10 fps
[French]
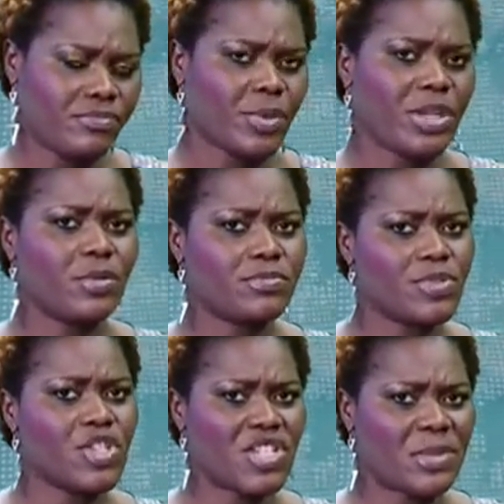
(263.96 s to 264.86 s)
Oh,
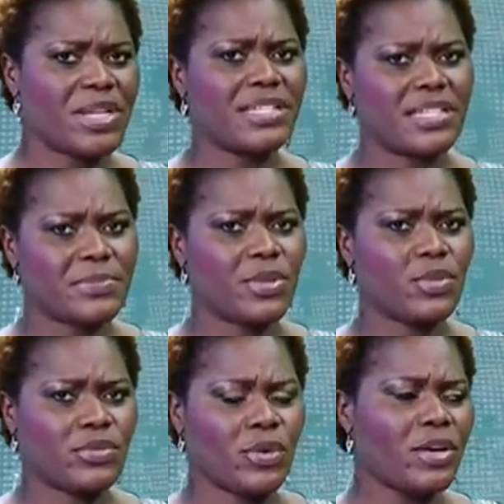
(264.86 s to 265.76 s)
j'ai déjà participé
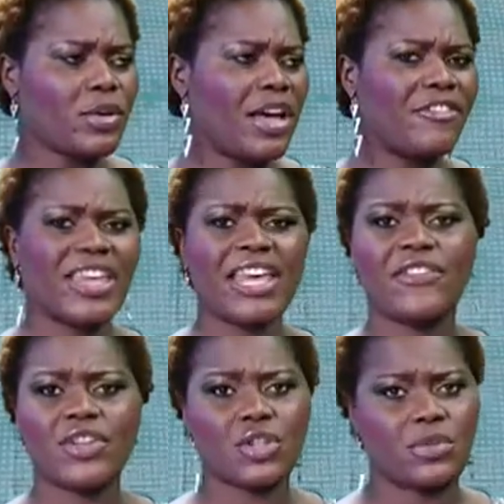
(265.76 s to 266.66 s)
deux fois, Africa
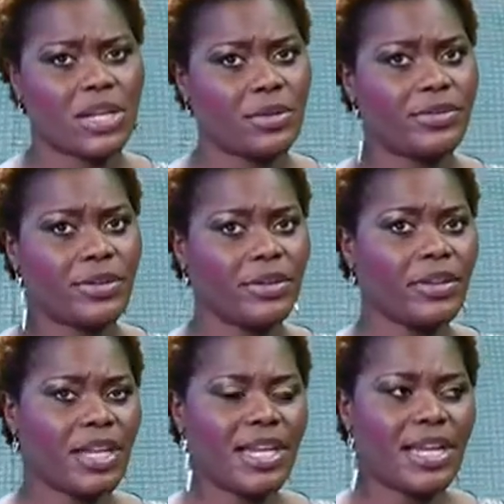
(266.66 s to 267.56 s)
Fashion Week
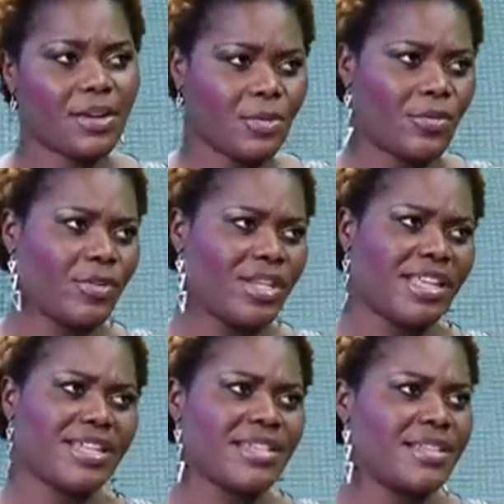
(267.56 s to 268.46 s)
London, et la
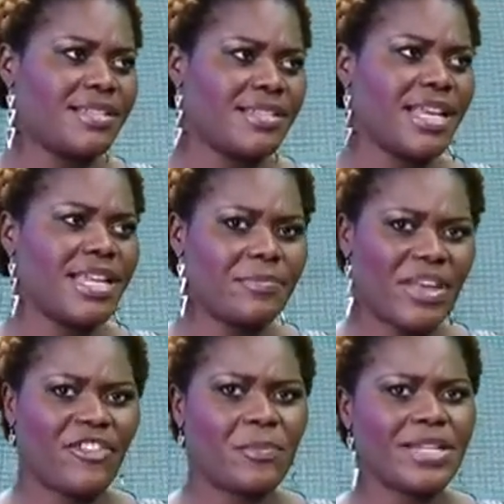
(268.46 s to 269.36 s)
cofondatrice est ici, elle,
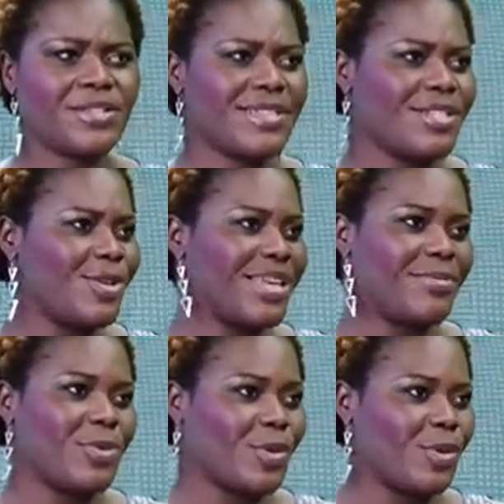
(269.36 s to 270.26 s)
fait partie aussi de
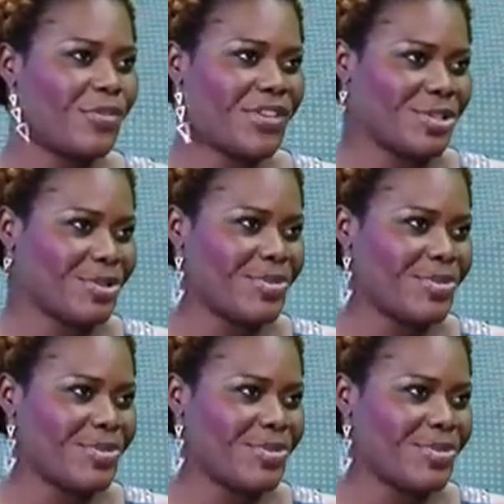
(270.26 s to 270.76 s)
l'équipe de Congo Fashion